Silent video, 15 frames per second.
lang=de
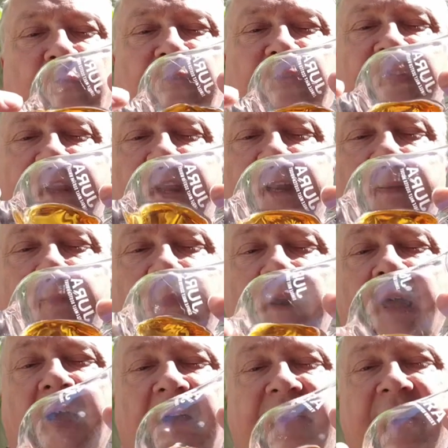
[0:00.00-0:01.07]
uns den im
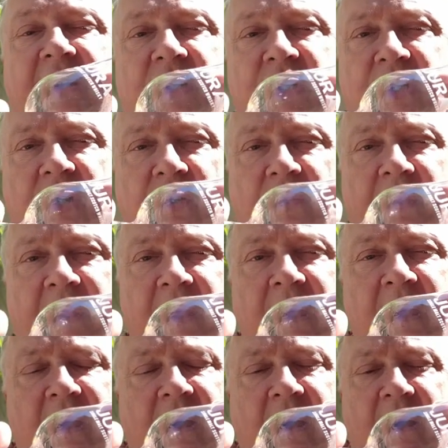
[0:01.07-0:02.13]
Glas anschauen,
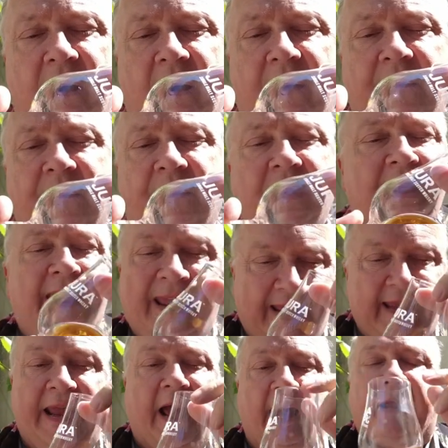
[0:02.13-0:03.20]
äh,
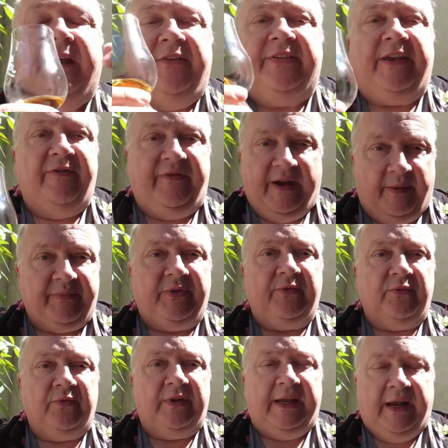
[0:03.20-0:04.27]
ja, er ist gefärbt
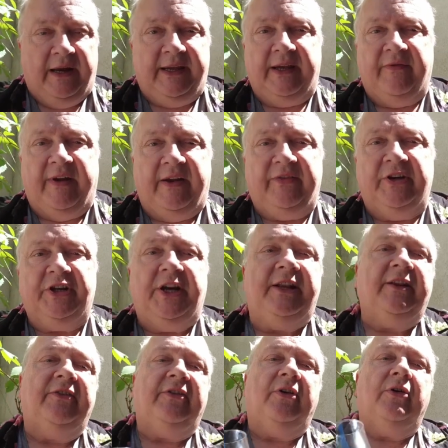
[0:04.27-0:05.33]
und ehrlicherweise
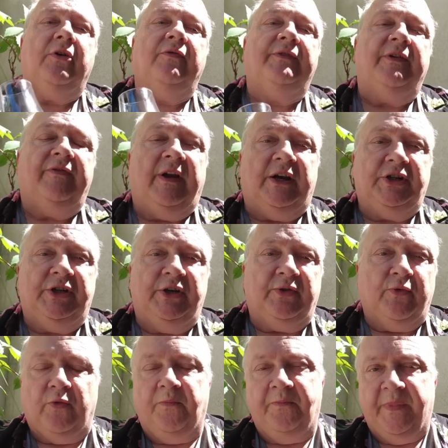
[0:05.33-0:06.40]
steht das auch auf der Flasche
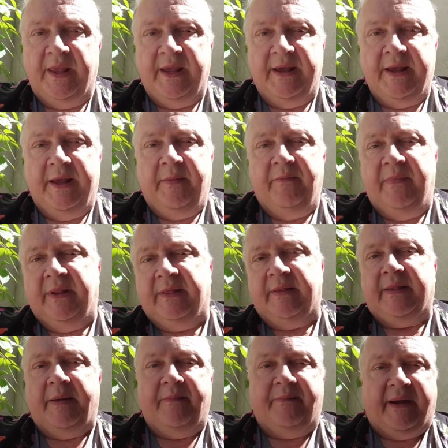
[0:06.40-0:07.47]
droben mit
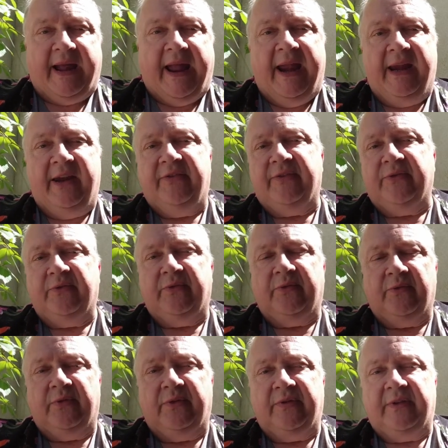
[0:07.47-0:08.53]
dem Preis und,
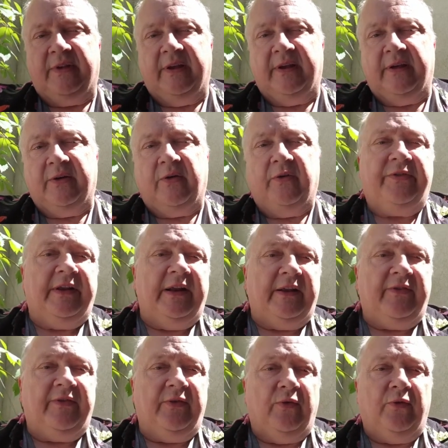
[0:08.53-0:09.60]
und der
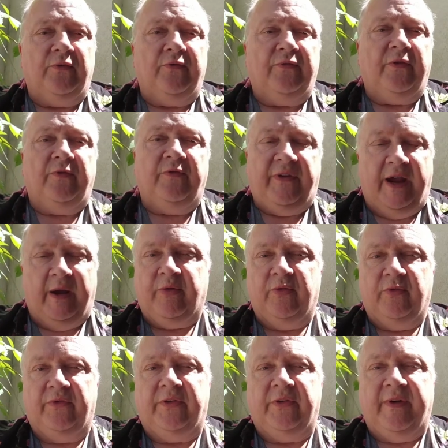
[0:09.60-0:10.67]
Konstellation von Färbung
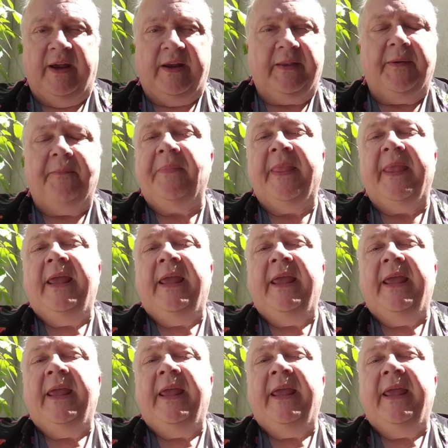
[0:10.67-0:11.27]
und so weiter